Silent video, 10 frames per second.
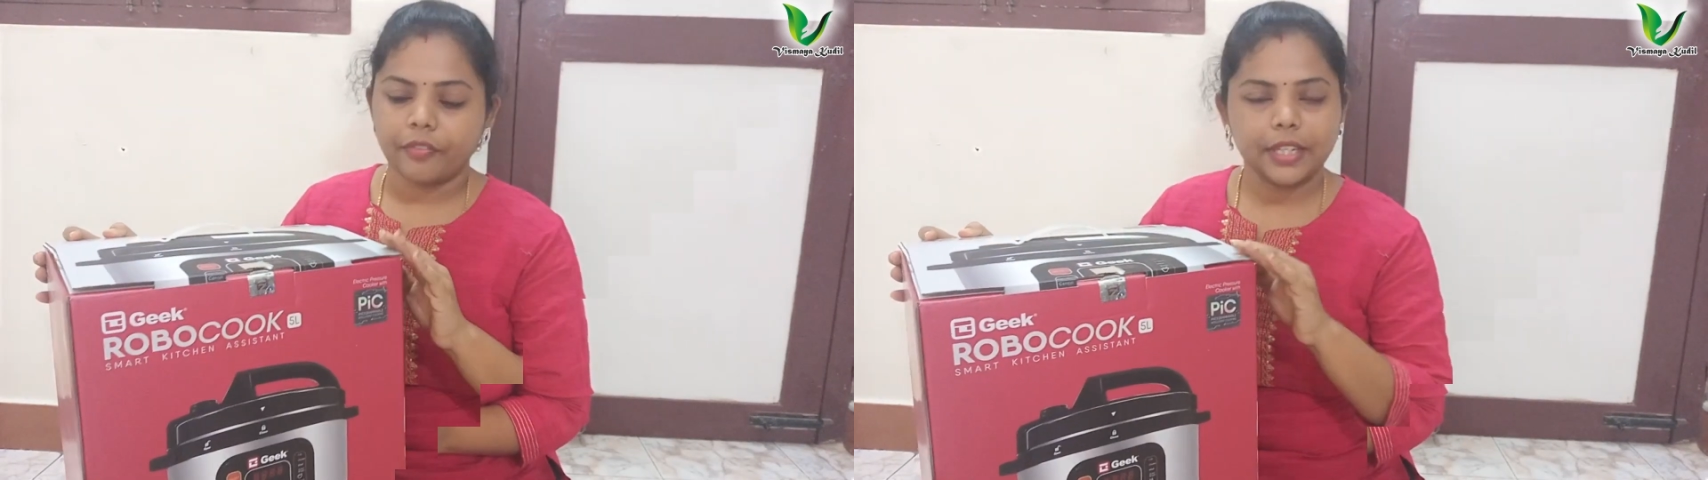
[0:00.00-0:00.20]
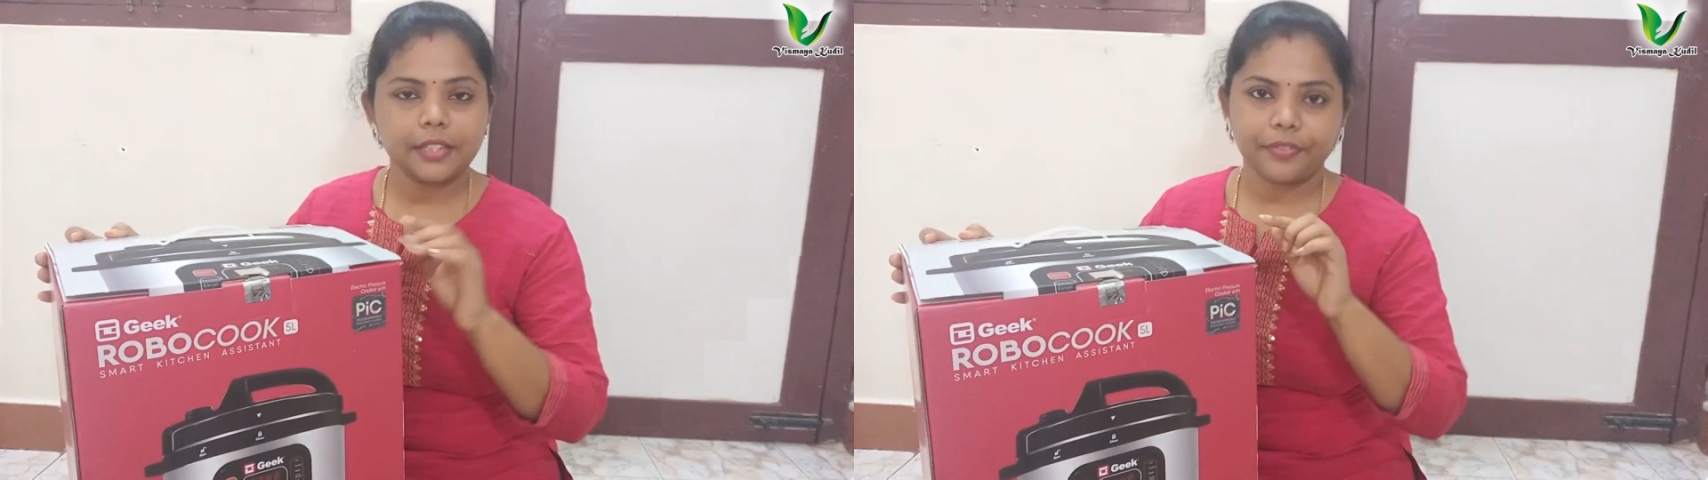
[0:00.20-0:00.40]

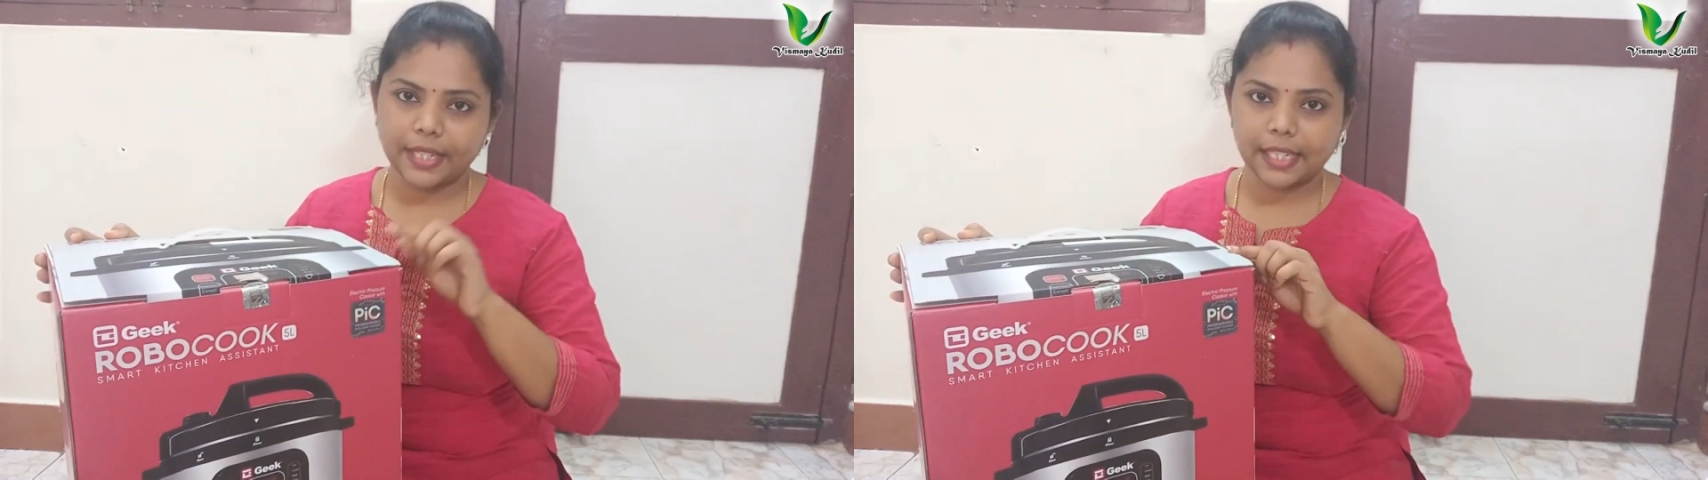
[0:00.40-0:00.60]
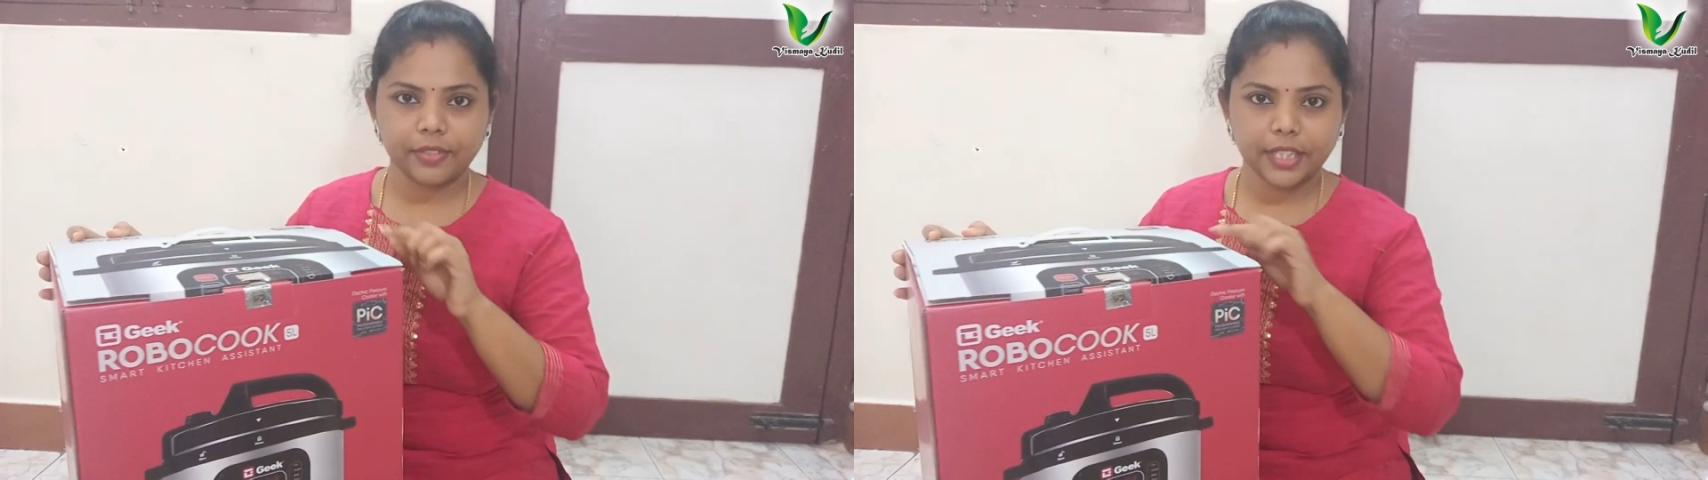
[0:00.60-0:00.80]
ஃப்ரெண்ட்ஸ்
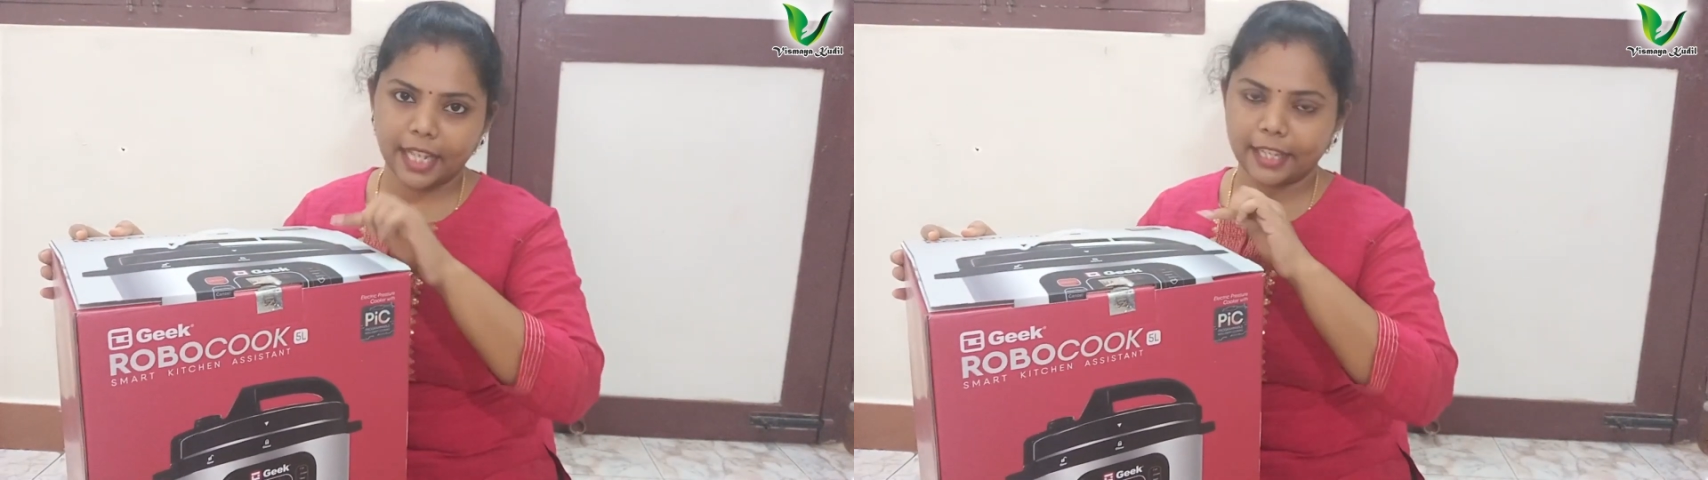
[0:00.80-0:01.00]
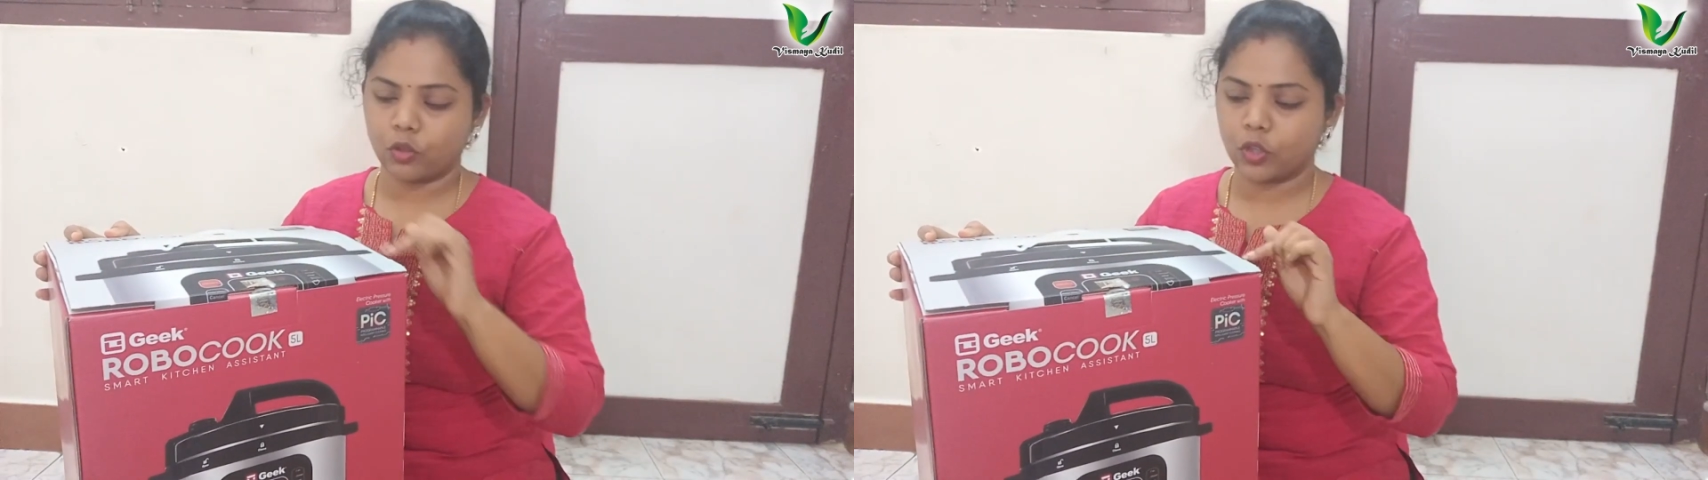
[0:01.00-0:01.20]
ஃபஸ்ட்டு வந்து
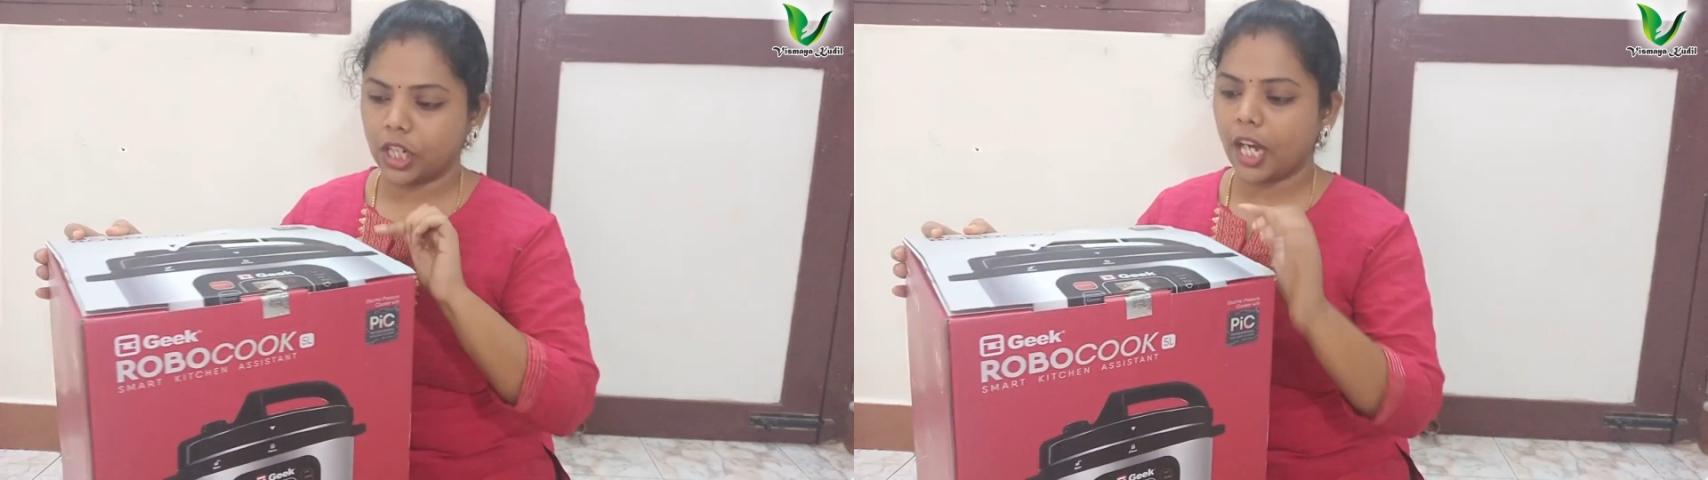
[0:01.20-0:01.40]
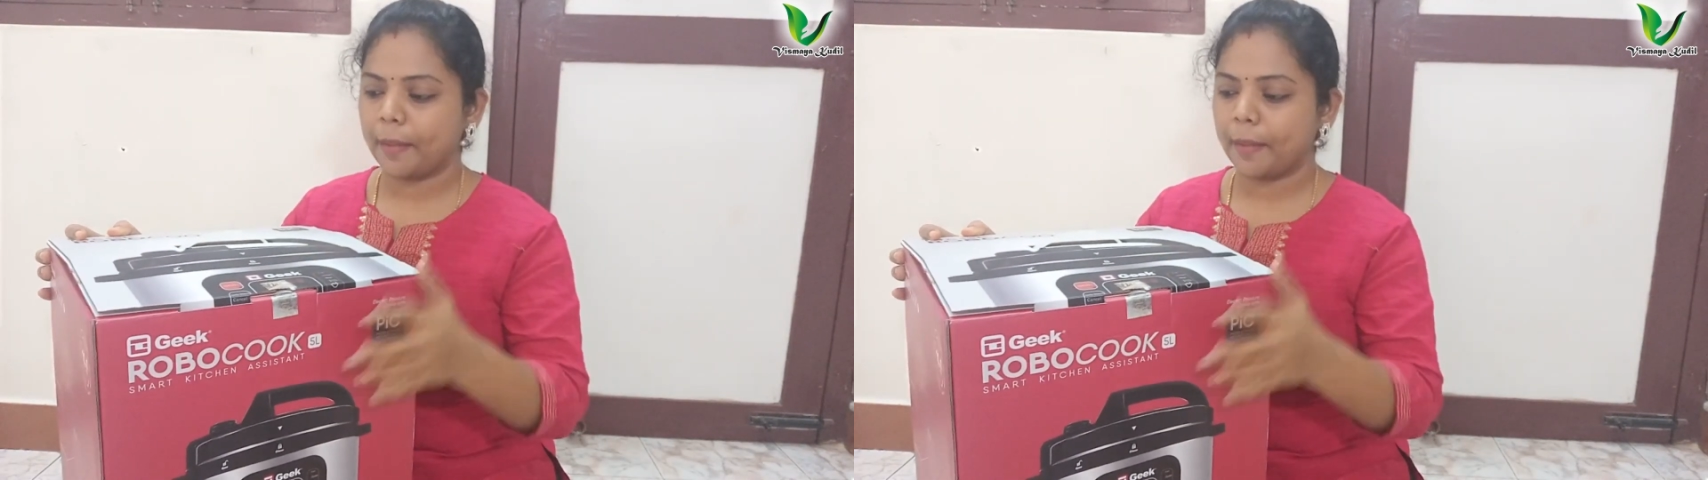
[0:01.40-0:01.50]
நான் இதை உங்களுக்கு